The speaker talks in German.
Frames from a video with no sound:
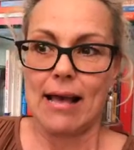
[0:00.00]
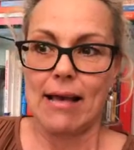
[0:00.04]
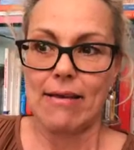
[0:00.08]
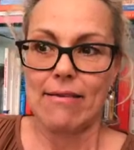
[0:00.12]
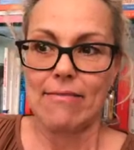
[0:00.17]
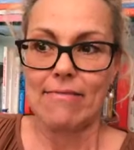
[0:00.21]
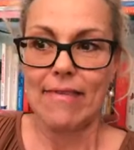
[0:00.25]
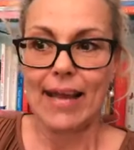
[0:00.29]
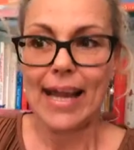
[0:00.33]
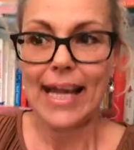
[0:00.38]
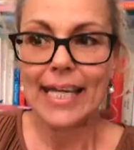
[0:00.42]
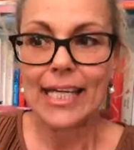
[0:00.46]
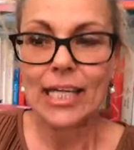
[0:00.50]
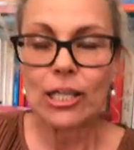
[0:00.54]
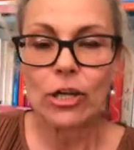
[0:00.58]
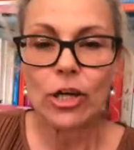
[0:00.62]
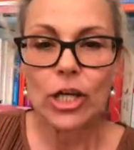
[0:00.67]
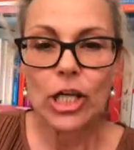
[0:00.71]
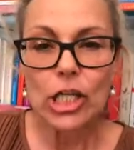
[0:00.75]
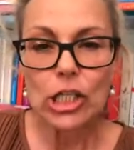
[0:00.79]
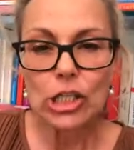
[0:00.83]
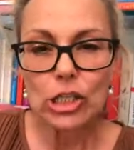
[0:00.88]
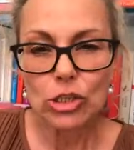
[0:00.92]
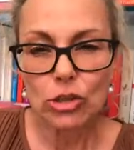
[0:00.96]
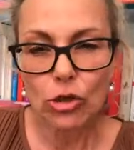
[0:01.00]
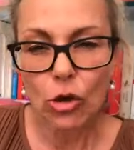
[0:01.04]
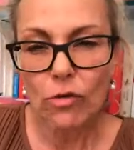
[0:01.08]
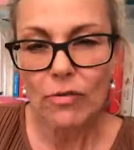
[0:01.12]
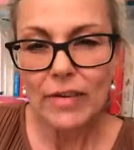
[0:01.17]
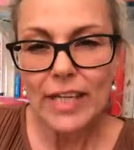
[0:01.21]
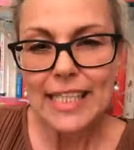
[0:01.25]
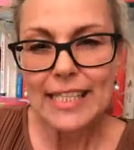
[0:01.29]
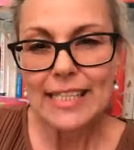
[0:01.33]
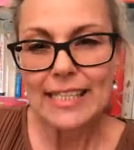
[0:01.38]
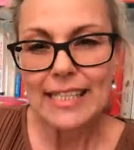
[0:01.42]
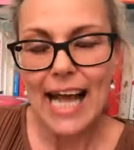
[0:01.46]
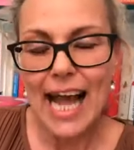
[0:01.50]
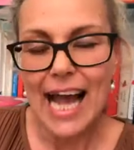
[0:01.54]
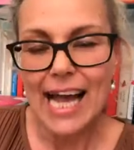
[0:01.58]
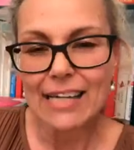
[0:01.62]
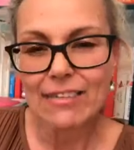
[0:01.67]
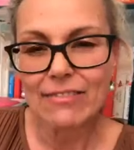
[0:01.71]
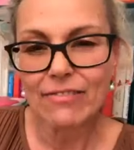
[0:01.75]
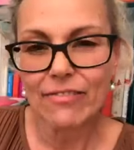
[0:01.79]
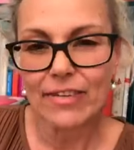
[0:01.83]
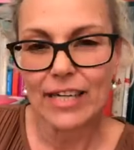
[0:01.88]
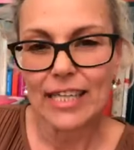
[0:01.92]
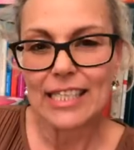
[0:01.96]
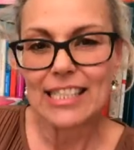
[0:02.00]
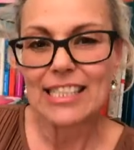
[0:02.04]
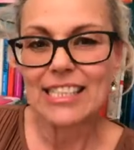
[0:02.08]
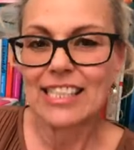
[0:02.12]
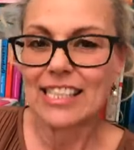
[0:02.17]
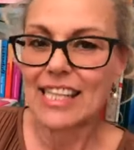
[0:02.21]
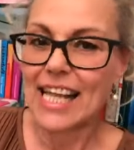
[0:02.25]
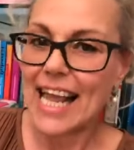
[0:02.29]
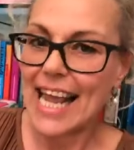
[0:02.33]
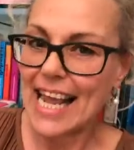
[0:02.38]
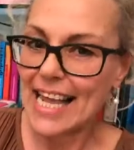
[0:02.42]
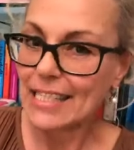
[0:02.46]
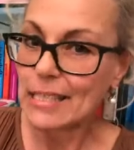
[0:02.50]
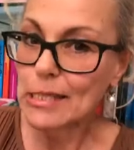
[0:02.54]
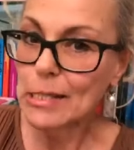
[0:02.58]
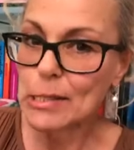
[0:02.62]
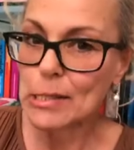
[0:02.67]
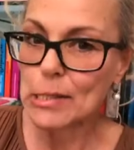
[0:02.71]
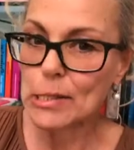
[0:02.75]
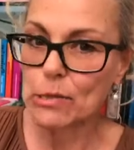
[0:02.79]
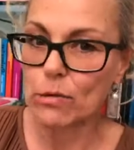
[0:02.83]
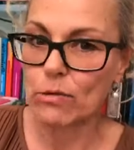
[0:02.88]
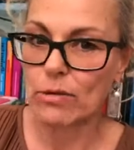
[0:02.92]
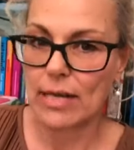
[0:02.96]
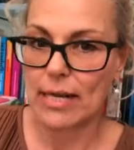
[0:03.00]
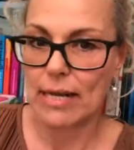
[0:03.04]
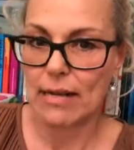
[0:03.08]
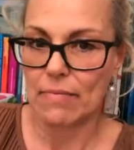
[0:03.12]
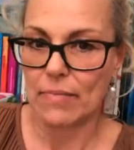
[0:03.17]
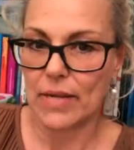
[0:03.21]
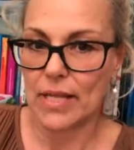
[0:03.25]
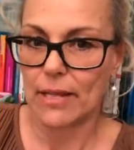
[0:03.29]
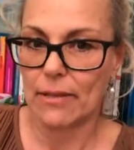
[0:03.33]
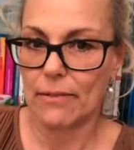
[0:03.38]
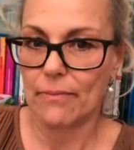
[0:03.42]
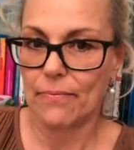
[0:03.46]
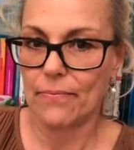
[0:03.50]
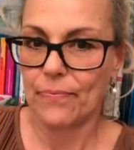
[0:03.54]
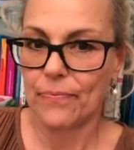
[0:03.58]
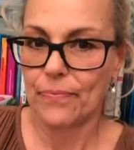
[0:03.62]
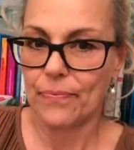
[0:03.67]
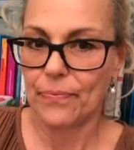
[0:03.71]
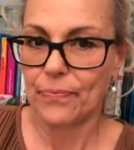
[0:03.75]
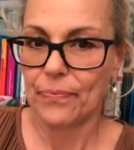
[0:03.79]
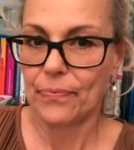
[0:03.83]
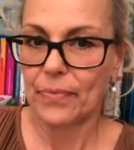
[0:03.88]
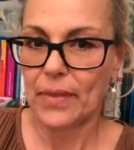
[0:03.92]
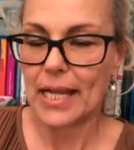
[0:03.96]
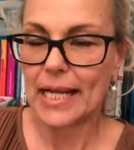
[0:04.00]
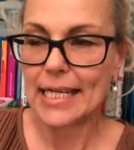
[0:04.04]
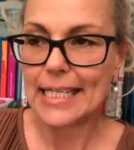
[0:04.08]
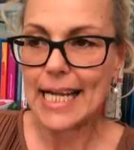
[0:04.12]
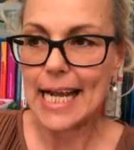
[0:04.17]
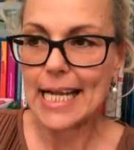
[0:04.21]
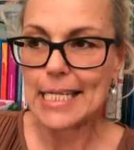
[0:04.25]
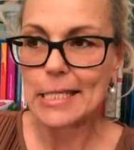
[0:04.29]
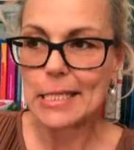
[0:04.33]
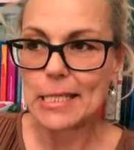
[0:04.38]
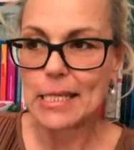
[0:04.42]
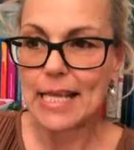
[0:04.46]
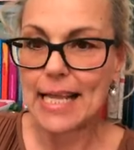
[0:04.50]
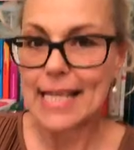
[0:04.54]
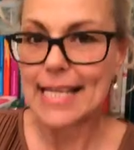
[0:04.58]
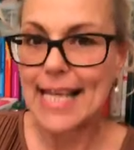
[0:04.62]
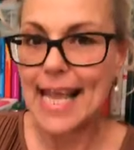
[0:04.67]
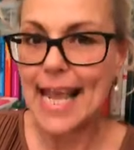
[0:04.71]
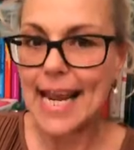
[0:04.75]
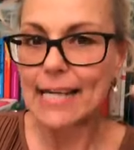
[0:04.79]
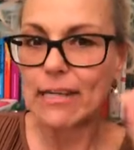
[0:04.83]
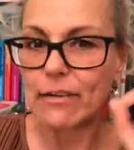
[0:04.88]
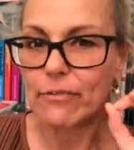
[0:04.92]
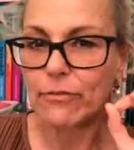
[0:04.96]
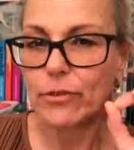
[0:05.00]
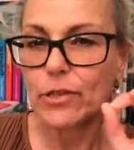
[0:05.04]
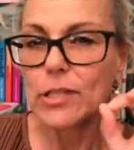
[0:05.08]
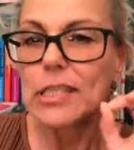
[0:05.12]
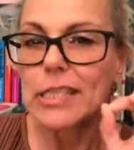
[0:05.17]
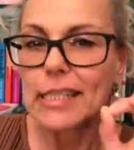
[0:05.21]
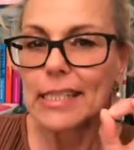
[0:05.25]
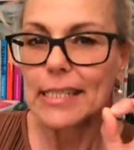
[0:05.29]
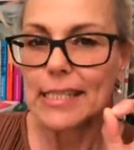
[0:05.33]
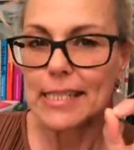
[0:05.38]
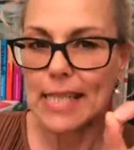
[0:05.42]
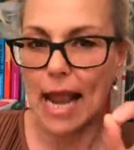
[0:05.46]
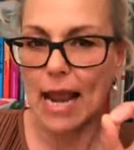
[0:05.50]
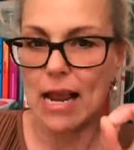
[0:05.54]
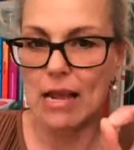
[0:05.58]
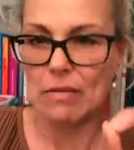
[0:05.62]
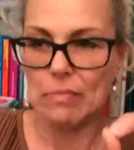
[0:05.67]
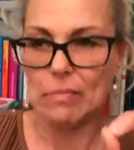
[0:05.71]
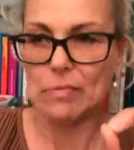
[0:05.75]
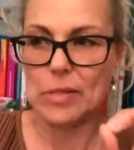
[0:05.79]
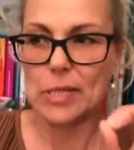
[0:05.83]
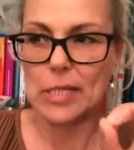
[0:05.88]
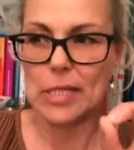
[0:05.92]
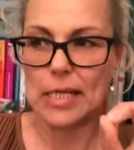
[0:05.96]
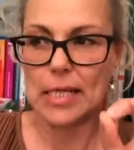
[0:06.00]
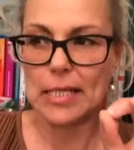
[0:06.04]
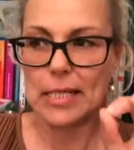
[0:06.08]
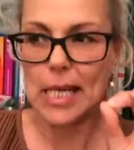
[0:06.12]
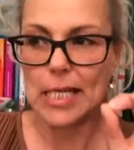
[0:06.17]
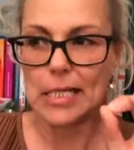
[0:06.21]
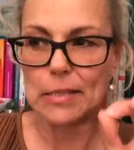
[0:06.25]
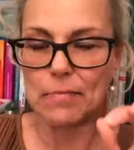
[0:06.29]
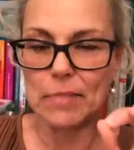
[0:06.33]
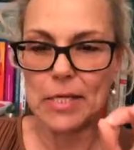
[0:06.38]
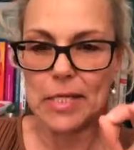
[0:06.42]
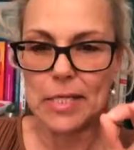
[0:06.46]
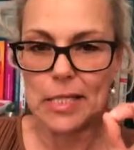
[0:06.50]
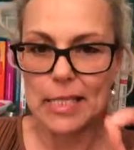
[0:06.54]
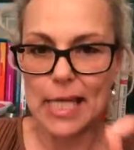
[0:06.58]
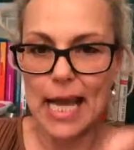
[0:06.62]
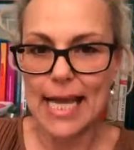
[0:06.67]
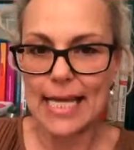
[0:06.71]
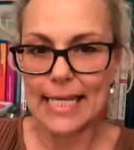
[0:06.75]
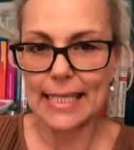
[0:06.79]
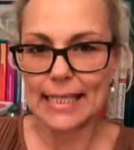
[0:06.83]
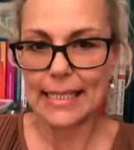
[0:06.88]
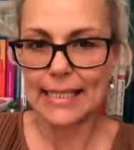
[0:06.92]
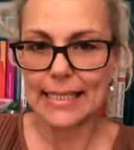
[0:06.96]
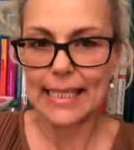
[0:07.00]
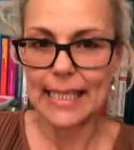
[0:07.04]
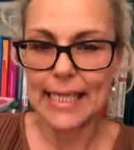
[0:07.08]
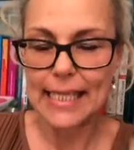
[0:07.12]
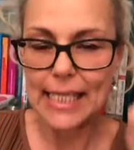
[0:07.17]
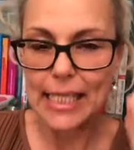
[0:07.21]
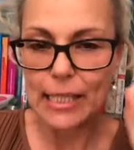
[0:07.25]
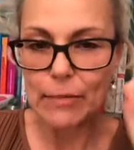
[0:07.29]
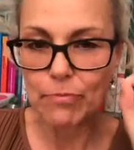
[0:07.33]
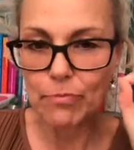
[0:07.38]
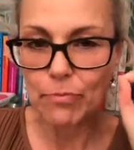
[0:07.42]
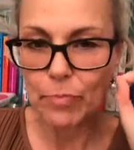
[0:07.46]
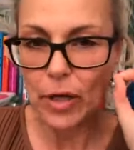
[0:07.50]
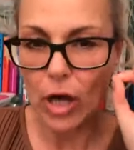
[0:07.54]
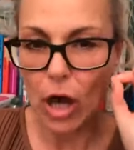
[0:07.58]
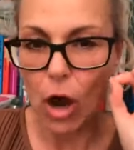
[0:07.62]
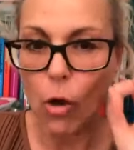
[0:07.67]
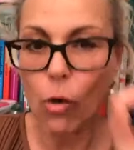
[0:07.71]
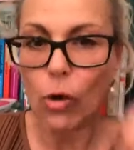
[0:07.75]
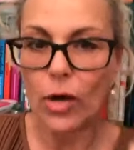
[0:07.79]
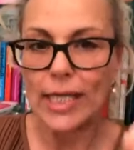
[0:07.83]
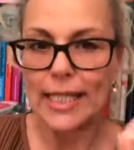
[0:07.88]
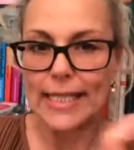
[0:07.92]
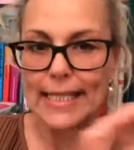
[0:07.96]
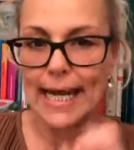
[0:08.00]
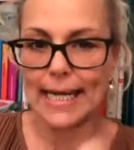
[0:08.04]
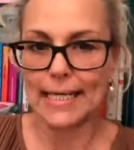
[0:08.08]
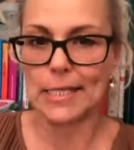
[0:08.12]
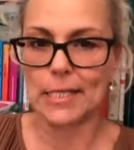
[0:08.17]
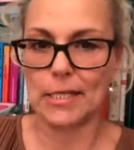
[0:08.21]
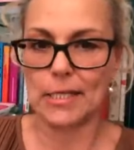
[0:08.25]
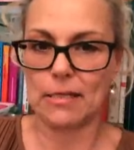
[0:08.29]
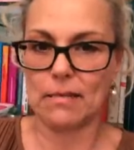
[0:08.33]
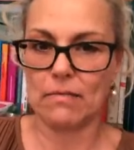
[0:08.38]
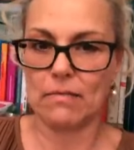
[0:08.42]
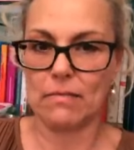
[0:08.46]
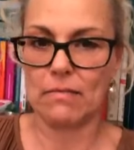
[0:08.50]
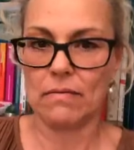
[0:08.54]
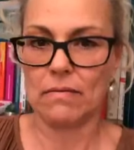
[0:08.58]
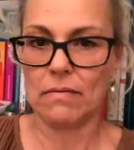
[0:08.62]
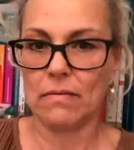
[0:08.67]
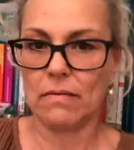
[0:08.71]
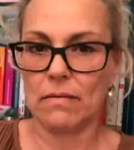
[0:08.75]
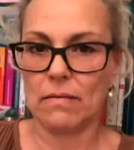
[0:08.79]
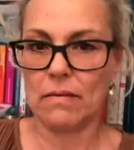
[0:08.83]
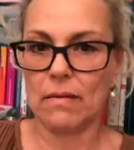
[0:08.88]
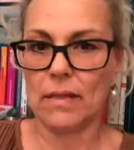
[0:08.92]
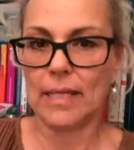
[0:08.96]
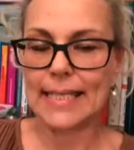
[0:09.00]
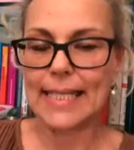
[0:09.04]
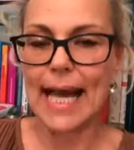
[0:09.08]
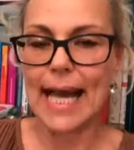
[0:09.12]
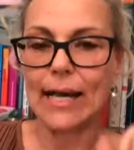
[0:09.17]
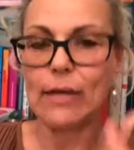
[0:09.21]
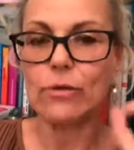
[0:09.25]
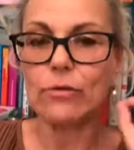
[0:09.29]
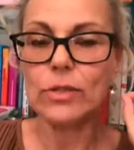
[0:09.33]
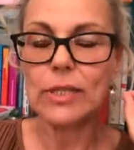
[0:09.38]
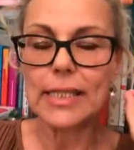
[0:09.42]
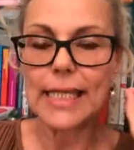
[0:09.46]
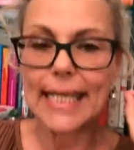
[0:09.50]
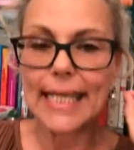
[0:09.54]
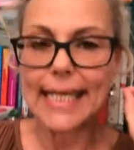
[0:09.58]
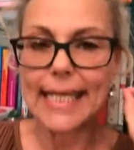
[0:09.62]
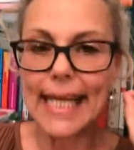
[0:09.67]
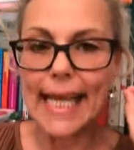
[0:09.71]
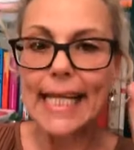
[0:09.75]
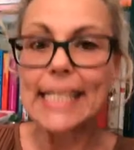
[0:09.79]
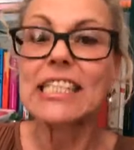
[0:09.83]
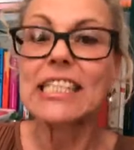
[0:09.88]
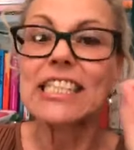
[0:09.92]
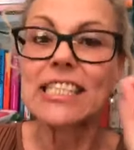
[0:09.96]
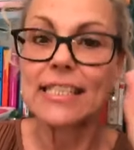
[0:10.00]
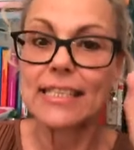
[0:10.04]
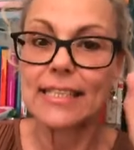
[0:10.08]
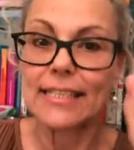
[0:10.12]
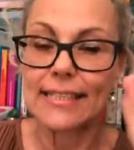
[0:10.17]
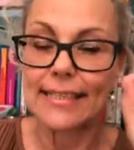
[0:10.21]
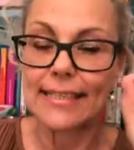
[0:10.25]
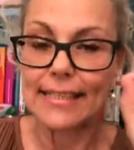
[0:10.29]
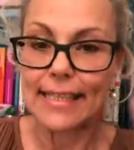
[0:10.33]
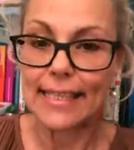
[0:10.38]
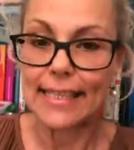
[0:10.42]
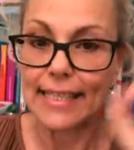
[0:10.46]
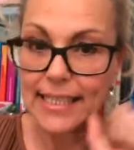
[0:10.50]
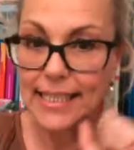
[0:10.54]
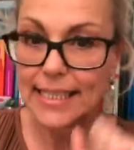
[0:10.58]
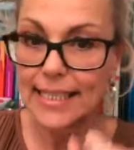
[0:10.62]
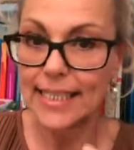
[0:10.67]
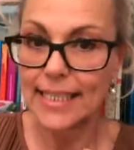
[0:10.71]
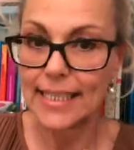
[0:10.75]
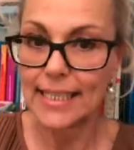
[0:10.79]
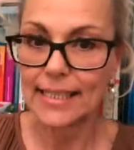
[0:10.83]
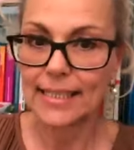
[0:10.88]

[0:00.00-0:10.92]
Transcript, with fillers: wenn ihr euch so weit anfangt ernst zu nehmen, dass jeder für sich selbst, dass man sagt, ich brauche das, darunter geht es nicht